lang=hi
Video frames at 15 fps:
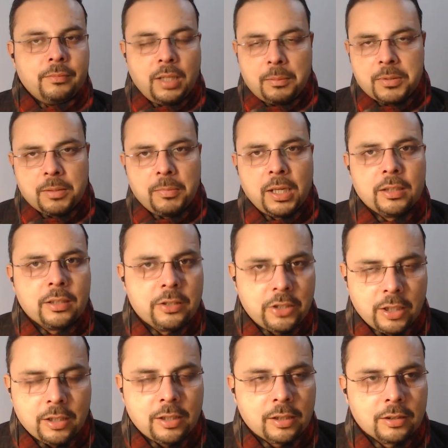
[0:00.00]
मैं आपसे बात
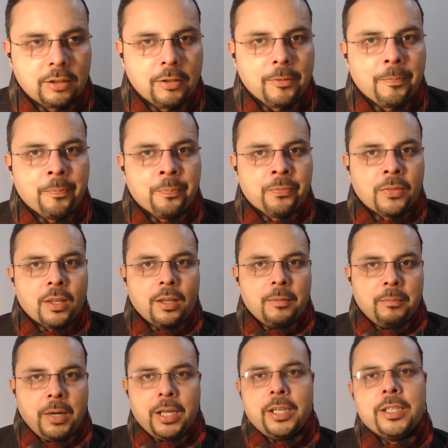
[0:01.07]
शेयर करता हूं
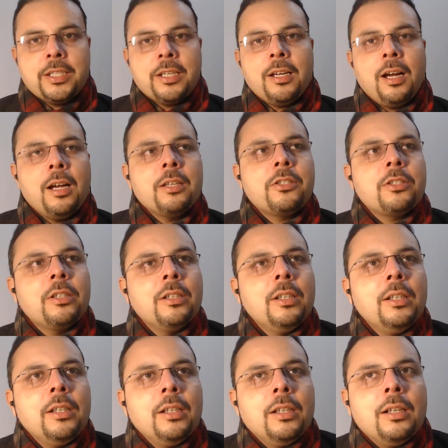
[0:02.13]
मान लीजिए आज
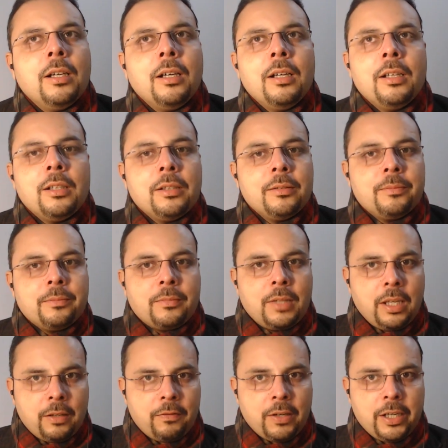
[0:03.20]

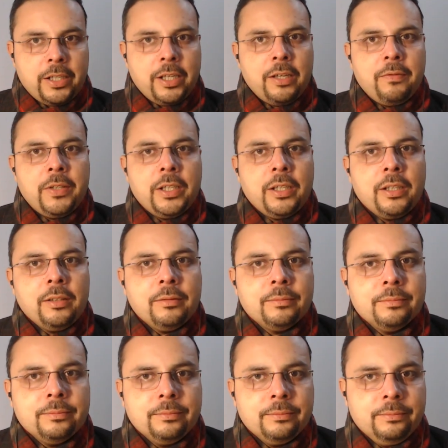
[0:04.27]
एक फ्राइडे इवनिंग
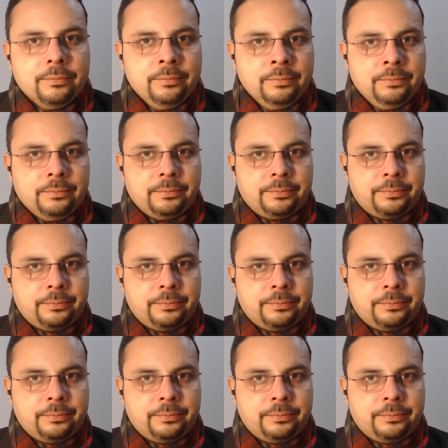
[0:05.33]
है